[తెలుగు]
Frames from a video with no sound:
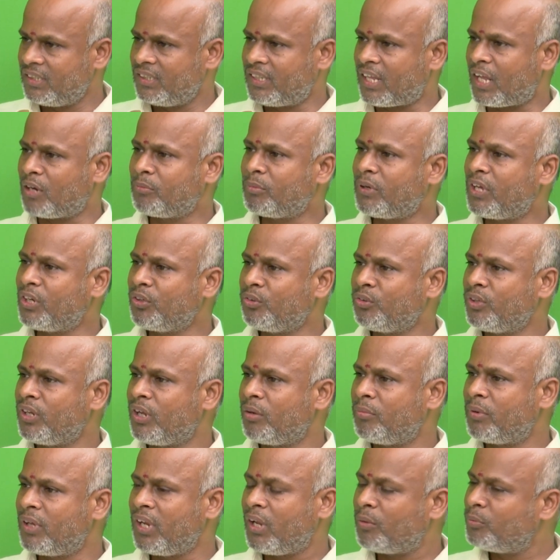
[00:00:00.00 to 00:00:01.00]
ధర్మానికి ఉన్న
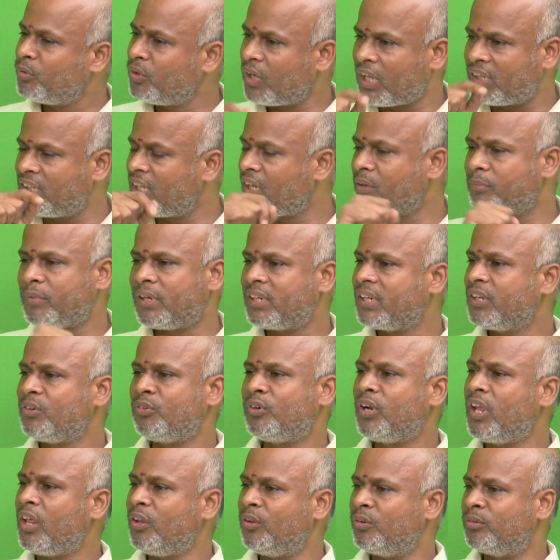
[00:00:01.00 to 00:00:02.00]
బలము అధర్మానికి
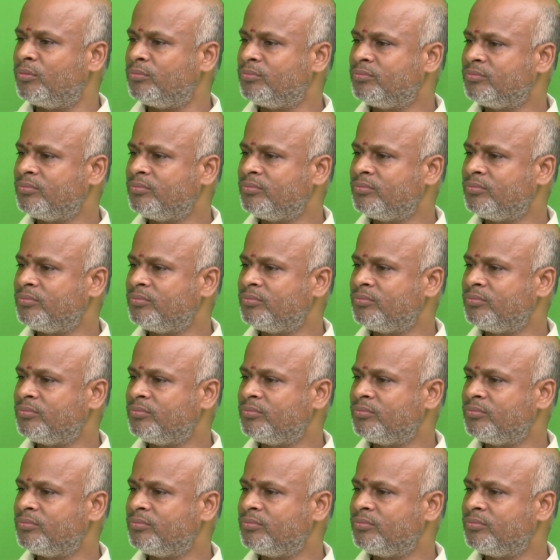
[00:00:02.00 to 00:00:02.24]
ఉండదు